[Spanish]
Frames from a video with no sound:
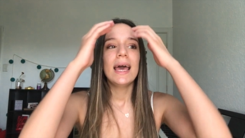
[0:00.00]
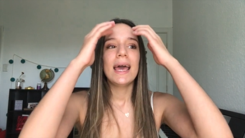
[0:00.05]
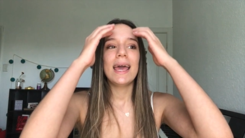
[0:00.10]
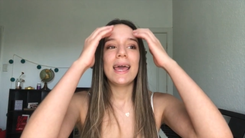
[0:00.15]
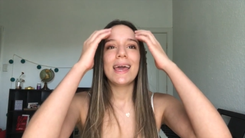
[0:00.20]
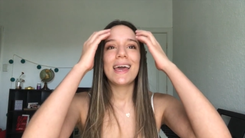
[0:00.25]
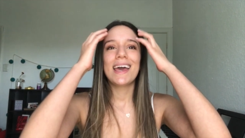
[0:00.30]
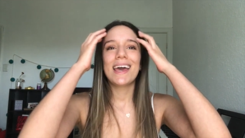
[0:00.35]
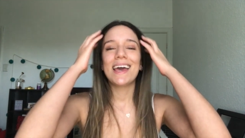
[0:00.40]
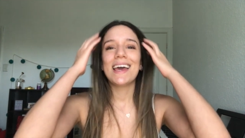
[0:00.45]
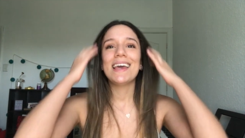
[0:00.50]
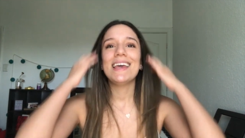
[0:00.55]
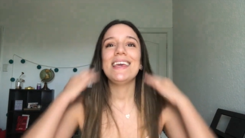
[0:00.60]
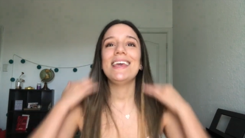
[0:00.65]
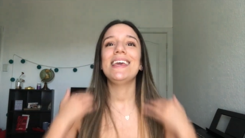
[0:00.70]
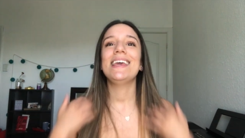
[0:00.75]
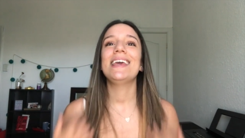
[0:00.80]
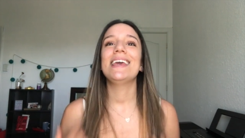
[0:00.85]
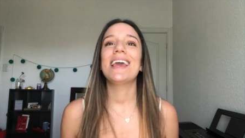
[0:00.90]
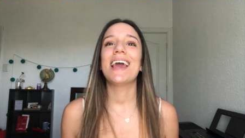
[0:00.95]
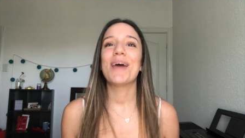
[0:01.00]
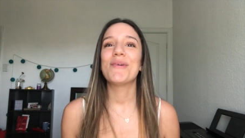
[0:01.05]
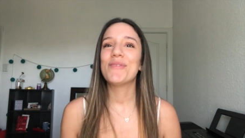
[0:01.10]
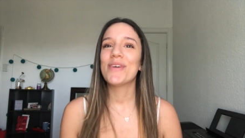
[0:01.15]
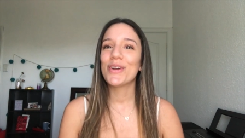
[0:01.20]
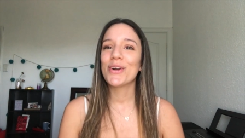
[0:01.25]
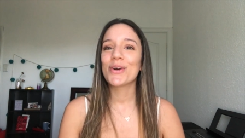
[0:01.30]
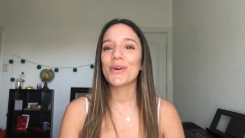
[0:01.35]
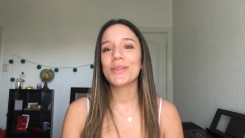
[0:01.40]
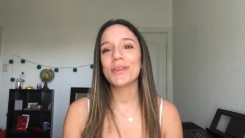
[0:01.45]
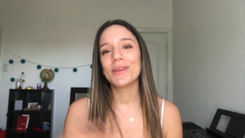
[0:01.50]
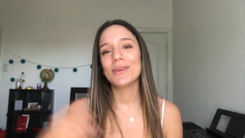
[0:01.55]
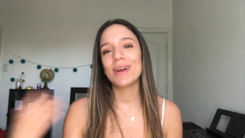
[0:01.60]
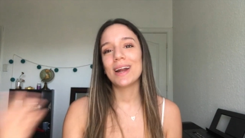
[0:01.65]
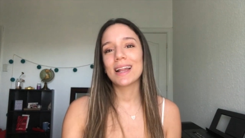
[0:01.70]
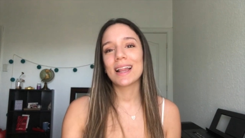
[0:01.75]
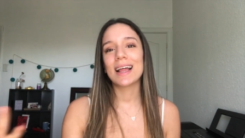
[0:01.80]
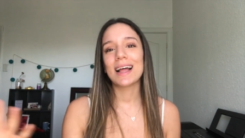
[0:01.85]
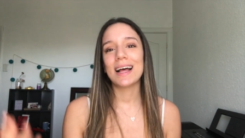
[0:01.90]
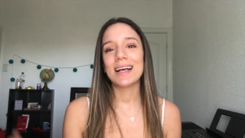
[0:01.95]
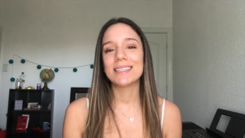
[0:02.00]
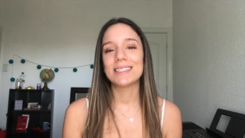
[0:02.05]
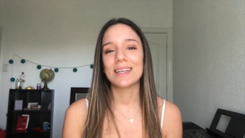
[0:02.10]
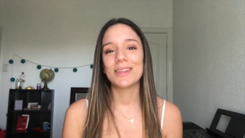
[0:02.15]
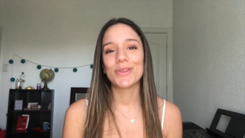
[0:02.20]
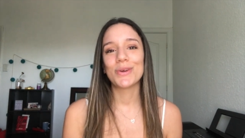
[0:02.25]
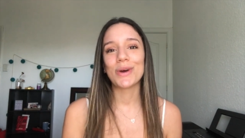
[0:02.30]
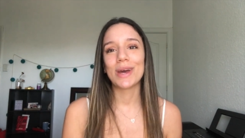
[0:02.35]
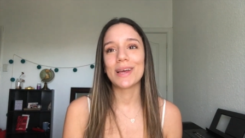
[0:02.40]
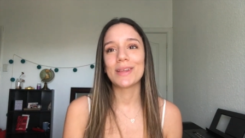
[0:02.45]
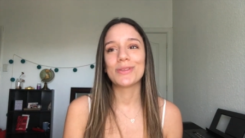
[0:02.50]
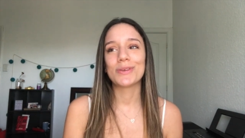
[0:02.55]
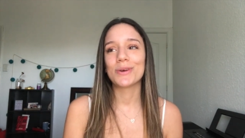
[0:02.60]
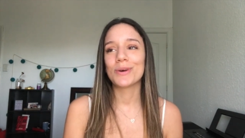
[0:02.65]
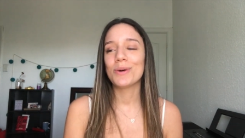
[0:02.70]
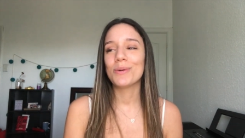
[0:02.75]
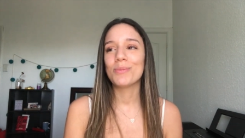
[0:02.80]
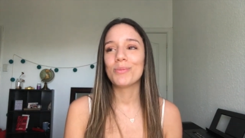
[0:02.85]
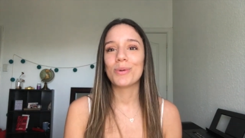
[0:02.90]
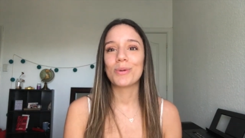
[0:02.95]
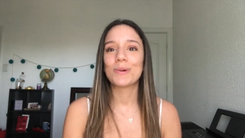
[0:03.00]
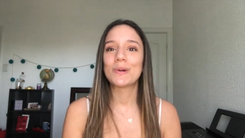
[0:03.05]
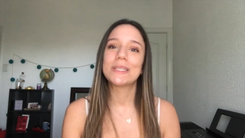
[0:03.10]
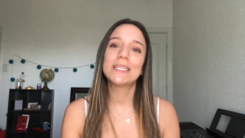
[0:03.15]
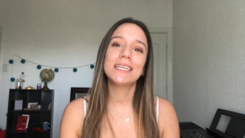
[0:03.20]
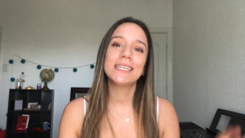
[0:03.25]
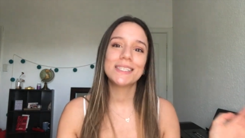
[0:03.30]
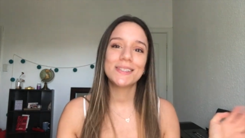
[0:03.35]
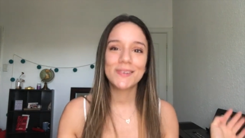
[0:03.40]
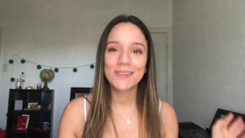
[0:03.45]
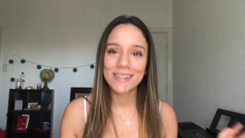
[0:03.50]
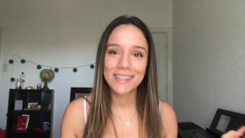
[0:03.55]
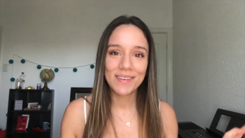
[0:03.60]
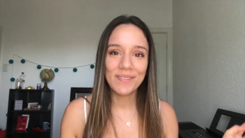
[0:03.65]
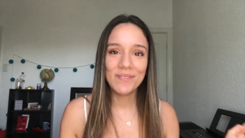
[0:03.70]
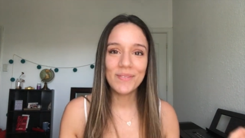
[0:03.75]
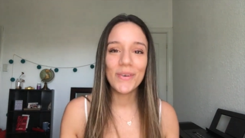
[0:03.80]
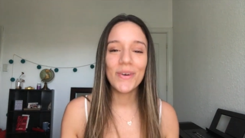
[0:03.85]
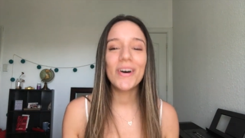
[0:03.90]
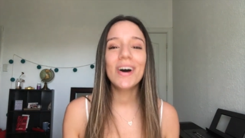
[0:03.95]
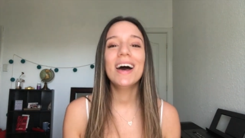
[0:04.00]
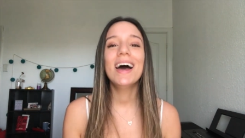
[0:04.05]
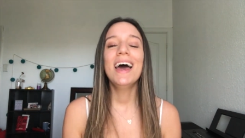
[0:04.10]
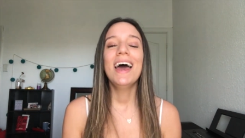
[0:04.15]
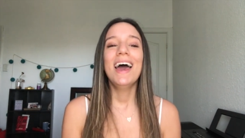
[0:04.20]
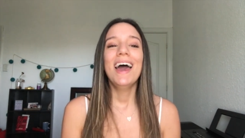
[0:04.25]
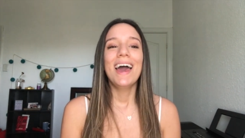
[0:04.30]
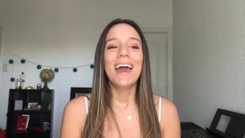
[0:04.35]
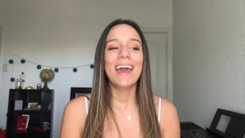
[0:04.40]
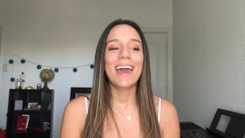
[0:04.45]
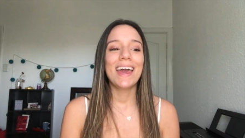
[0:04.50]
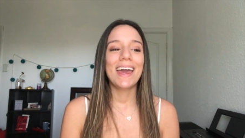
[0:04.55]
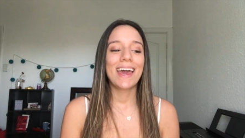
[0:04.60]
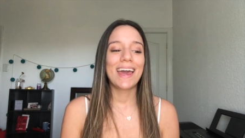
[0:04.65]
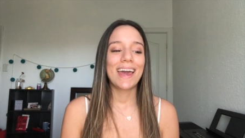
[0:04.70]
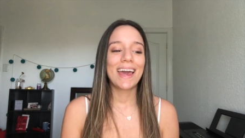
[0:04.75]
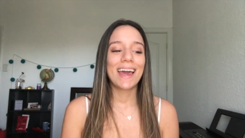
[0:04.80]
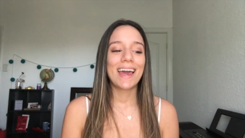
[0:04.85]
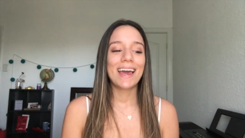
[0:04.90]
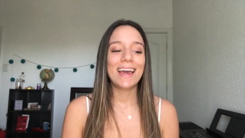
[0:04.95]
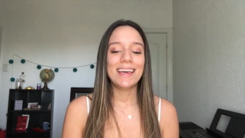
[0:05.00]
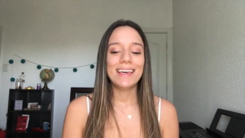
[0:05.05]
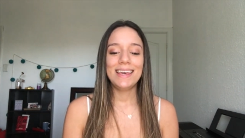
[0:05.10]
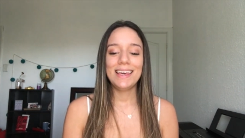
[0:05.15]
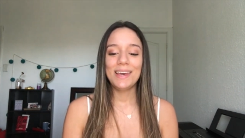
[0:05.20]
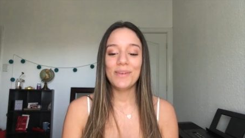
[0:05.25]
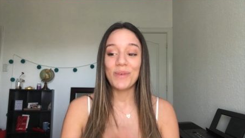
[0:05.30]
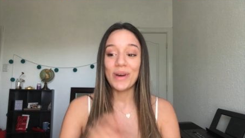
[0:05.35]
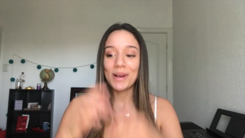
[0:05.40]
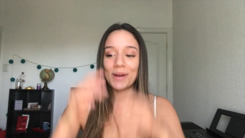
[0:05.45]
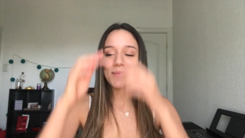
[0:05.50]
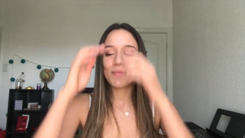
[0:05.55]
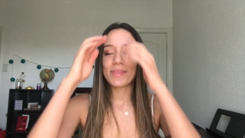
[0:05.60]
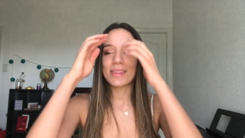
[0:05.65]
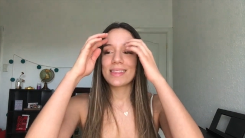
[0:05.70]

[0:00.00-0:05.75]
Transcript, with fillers: Eh, y espero continuar haciendo esto por muchísimo tiempo. Eh, y bueno,